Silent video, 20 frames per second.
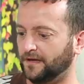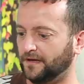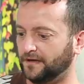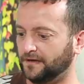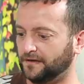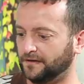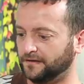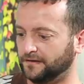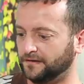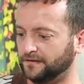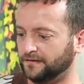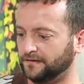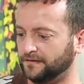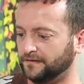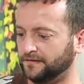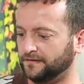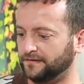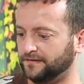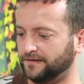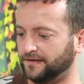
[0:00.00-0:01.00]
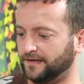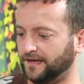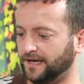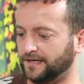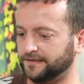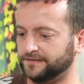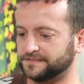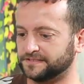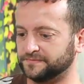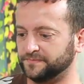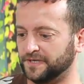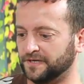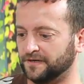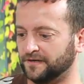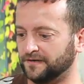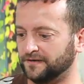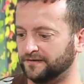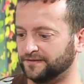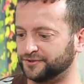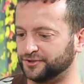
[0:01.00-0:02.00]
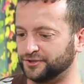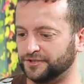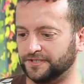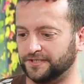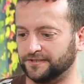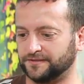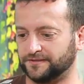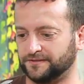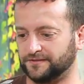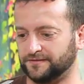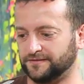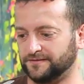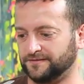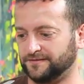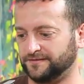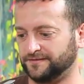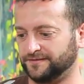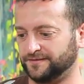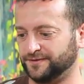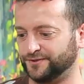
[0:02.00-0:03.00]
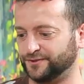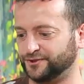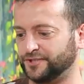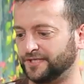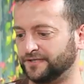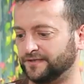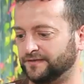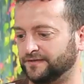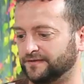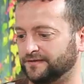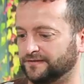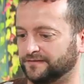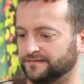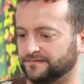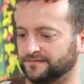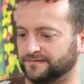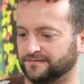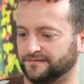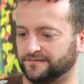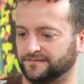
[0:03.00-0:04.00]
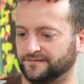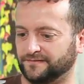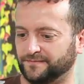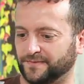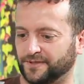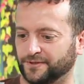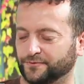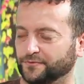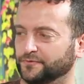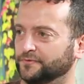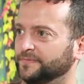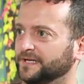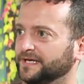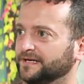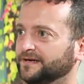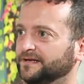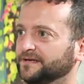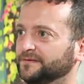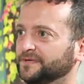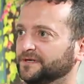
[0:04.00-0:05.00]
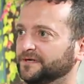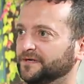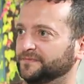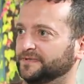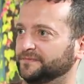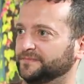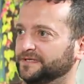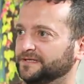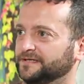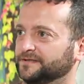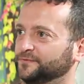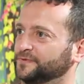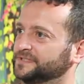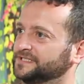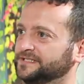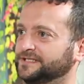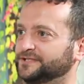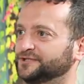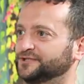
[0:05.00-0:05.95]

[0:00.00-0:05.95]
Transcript: أه حنسمع شيء هيك شرقي آه، مهضوم هيك على مقام البيت وصلة